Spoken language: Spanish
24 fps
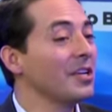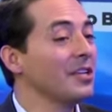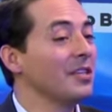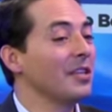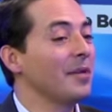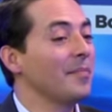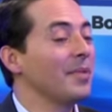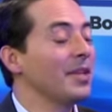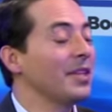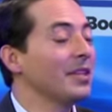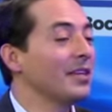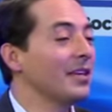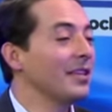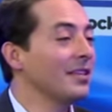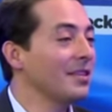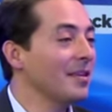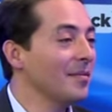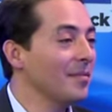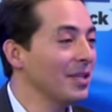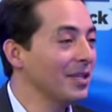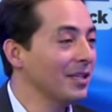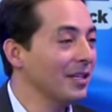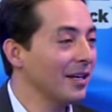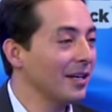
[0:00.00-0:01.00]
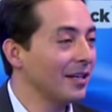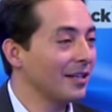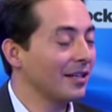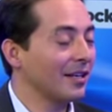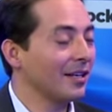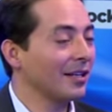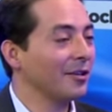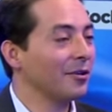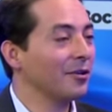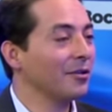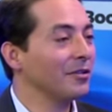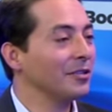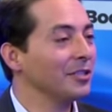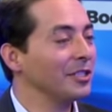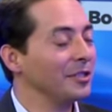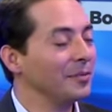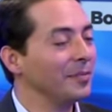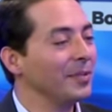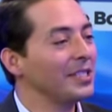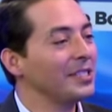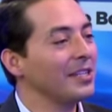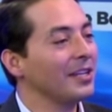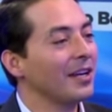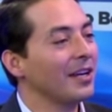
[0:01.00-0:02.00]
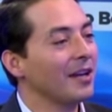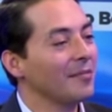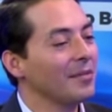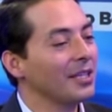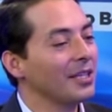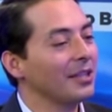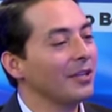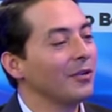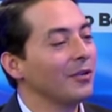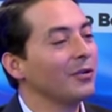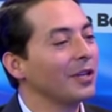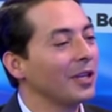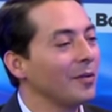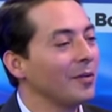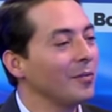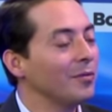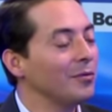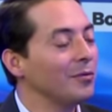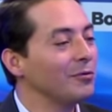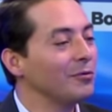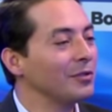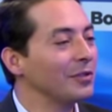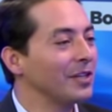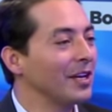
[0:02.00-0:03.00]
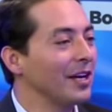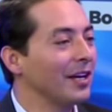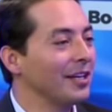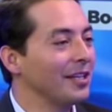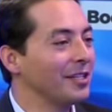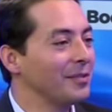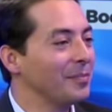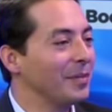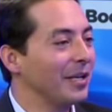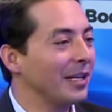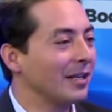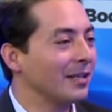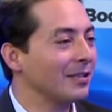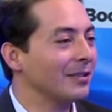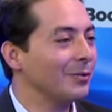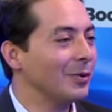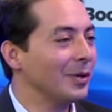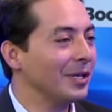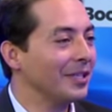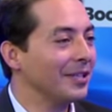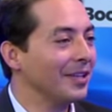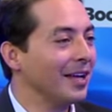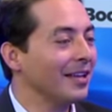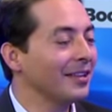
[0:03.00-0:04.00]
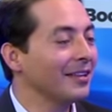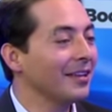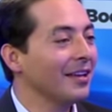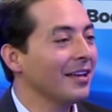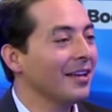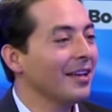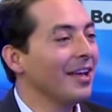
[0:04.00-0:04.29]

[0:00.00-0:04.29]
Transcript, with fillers: independientemente de religión, es básicamente lo que busca la espiritualidad